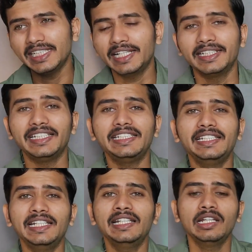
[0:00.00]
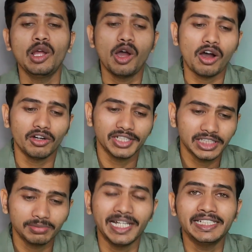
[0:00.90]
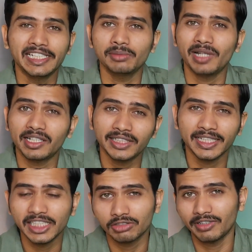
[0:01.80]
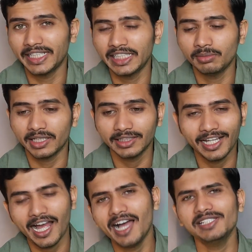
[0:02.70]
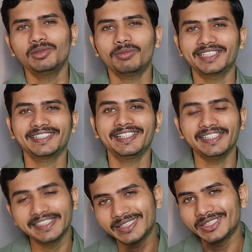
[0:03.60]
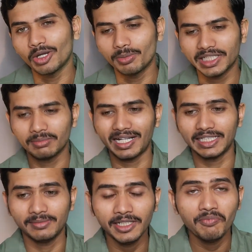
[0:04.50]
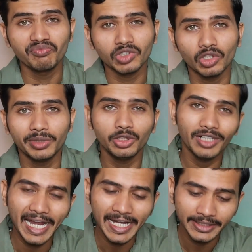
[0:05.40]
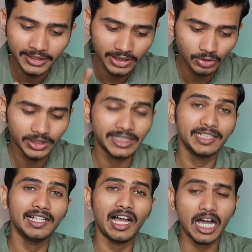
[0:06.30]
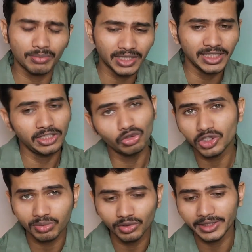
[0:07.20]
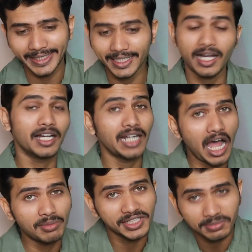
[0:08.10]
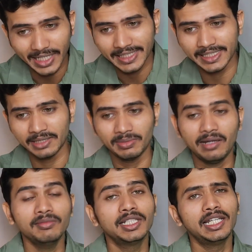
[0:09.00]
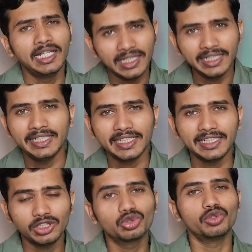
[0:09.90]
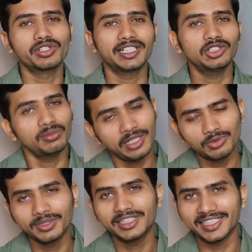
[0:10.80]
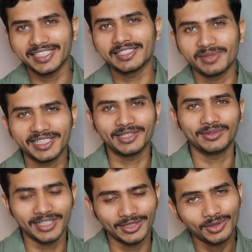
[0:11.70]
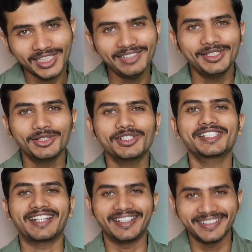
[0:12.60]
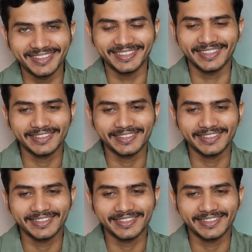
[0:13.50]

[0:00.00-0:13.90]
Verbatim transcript: है या नहीं है और किस प्राइस रेंज में आता है किस वेरियंट में आता है आज हम लोग बात करेंगे इस टॉपिक के बारे में तो वीडियो को एंड तक जरूर देखिएगा आपके लिए यूजफुल रहेगा अगर आप इस प्राइस रेंज में आप लेने के लिए सोच रहे हैं तो मैं आपको सजेस्ट भी करूँगा तो चलिए वीडियो को स्टार्ट करते